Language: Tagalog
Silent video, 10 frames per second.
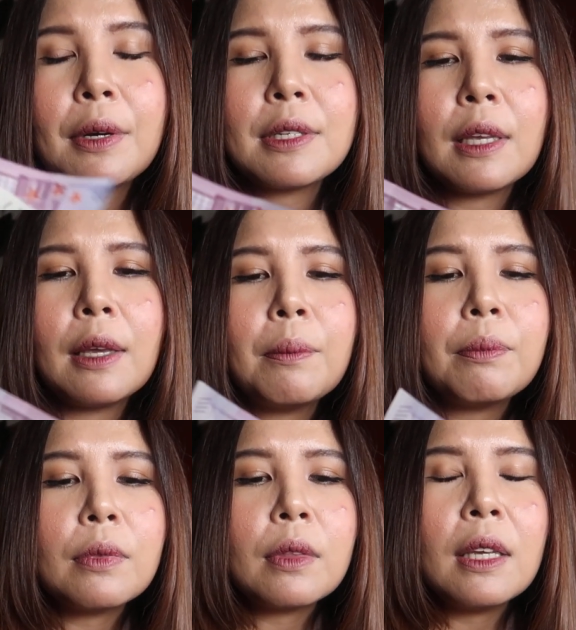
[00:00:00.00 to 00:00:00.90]
Kasi,
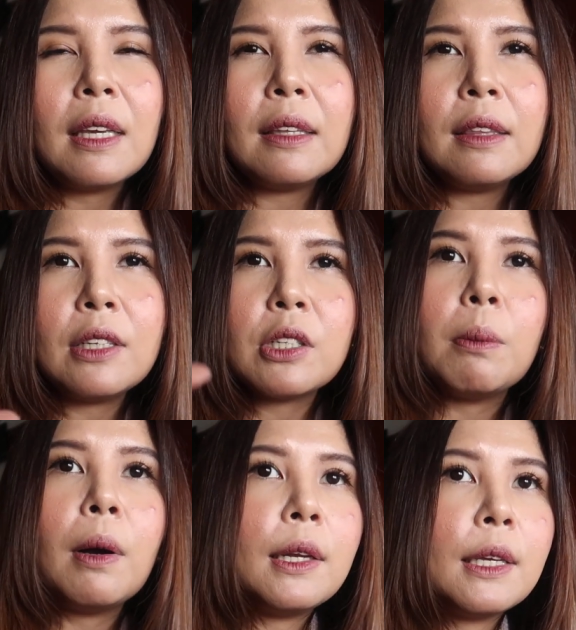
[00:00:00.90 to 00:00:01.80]
hindi siya
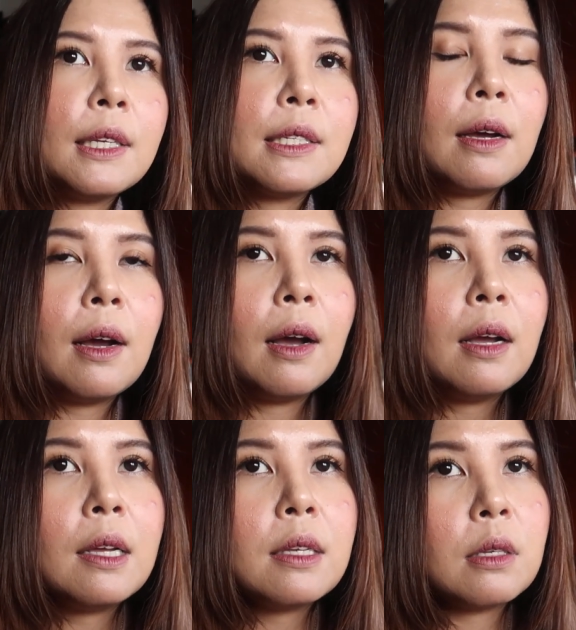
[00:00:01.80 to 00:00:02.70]
bulky sa,
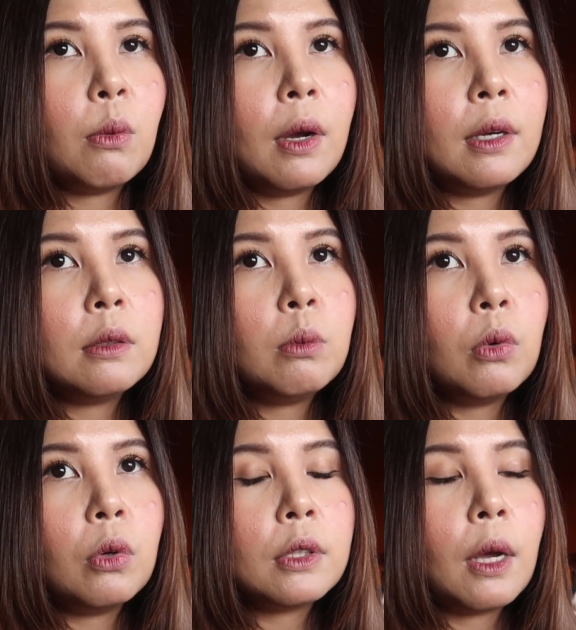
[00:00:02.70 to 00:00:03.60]
sa wallet mo.